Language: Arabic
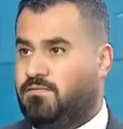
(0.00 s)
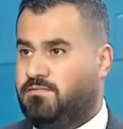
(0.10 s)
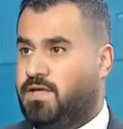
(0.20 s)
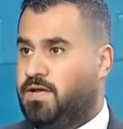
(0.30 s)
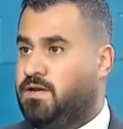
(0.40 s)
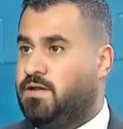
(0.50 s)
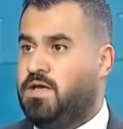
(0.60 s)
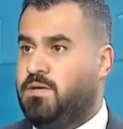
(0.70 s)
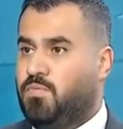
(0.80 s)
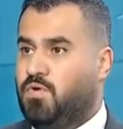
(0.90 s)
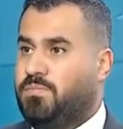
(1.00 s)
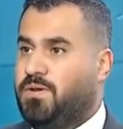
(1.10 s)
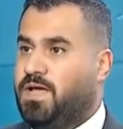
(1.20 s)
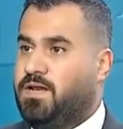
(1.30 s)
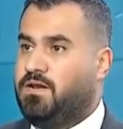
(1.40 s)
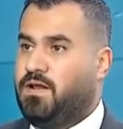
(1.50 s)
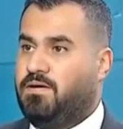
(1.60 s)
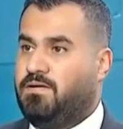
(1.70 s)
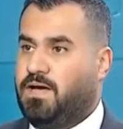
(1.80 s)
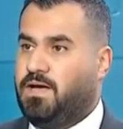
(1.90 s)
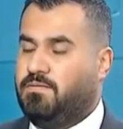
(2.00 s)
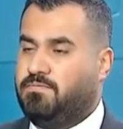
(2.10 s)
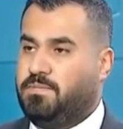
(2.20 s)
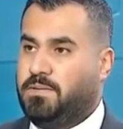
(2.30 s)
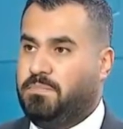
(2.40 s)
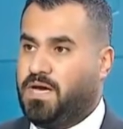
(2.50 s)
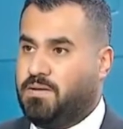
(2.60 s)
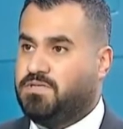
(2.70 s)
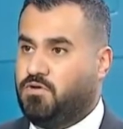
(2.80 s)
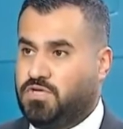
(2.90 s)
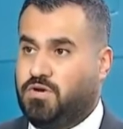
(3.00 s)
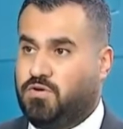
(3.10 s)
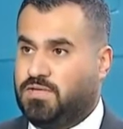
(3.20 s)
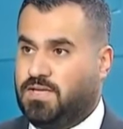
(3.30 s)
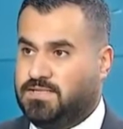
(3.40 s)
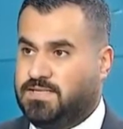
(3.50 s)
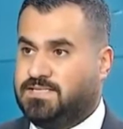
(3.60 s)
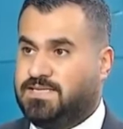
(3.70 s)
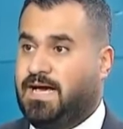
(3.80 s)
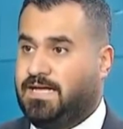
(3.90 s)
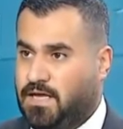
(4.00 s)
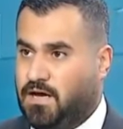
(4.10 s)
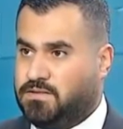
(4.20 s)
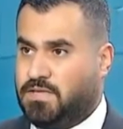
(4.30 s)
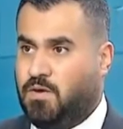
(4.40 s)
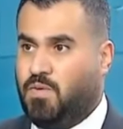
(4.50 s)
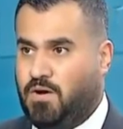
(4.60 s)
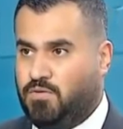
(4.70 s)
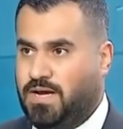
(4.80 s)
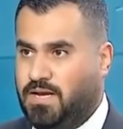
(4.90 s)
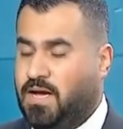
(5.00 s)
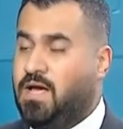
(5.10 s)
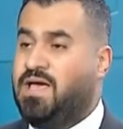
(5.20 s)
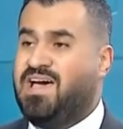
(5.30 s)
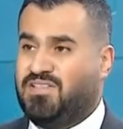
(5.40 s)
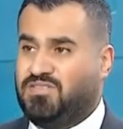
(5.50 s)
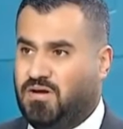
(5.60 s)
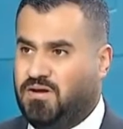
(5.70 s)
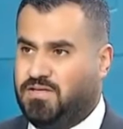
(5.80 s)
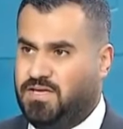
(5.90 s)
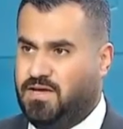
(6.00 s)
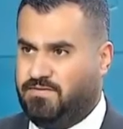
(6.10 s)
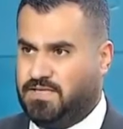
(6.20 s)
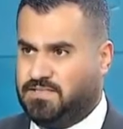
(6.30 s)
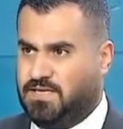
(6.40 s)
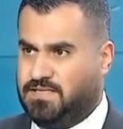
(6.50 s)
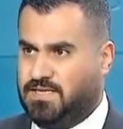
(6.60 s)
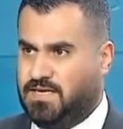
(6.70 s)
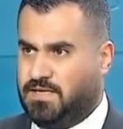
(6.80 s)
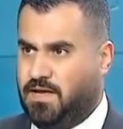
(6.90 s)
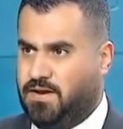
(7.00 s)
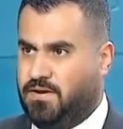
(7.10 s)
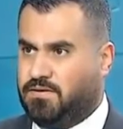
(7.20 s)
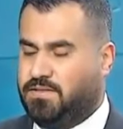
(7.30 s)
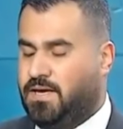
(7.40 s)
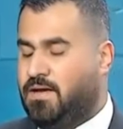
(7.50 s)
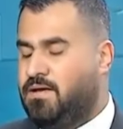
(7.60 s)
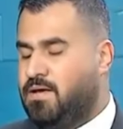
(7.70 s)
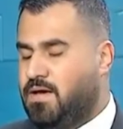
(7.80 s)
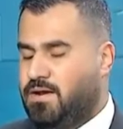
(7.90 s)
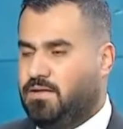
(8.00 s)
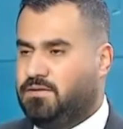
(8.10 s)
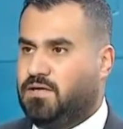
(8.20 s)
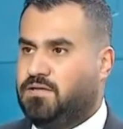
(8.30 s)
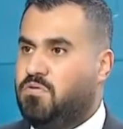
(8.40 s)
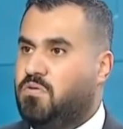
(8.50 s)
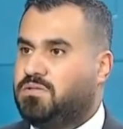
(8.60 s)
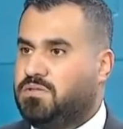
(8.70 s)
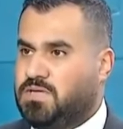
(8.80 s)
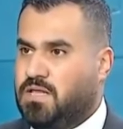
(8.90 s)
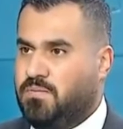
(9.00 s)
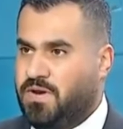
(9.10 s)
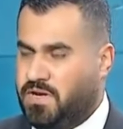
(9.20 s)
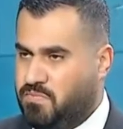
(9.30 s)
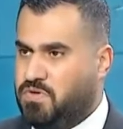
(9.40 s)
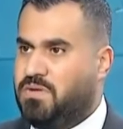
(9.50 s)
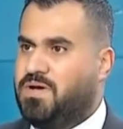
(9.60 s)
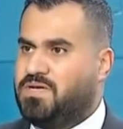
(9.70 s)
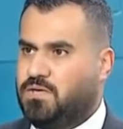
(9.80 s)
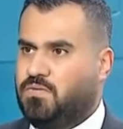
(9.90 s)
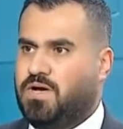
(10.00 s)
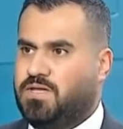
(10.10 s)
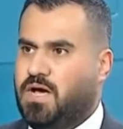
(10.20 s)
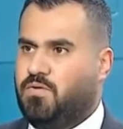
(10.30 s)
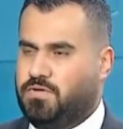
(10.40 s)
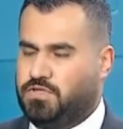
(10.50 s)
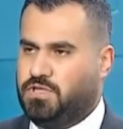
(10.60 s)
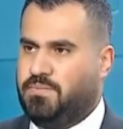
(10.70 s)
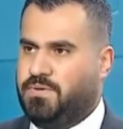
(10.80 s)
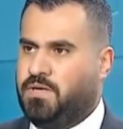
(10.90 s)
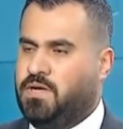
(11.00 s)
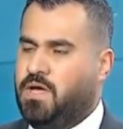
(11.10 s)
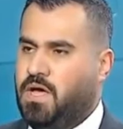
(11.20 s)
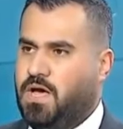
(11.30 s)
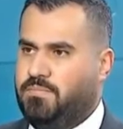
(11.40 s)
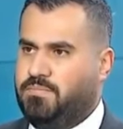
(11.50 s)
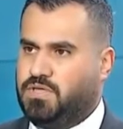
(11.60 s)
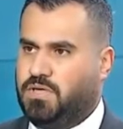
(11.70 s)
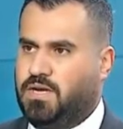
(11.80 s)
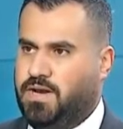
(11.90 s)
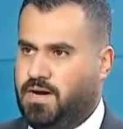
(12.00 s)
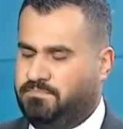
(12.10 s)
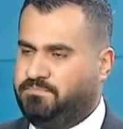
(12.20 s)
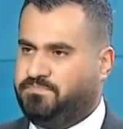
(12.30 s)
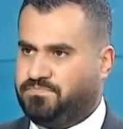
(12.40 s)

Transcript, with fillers: خفضين مقبلين آه، آه، ب 25 نقطة أساس كحد أقصى والعودة إلى التقليدية في تسهيل السياسة نعم. النقدية نعتقد أن الاقتصاد الأمريكي متماسك وأداؤه إيجابي آه، بشكل عام